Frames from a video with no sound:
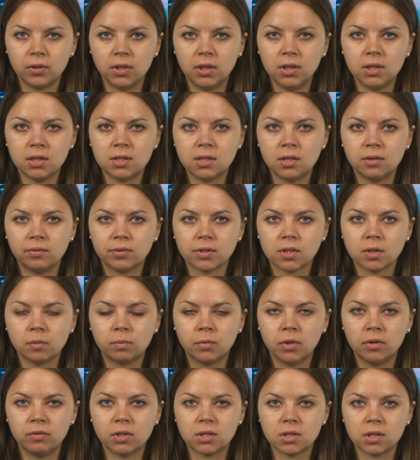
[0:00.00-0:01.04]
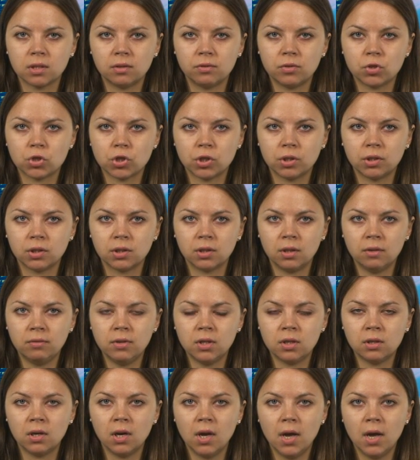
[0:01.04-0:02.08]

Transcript: Если возобновится движение наверх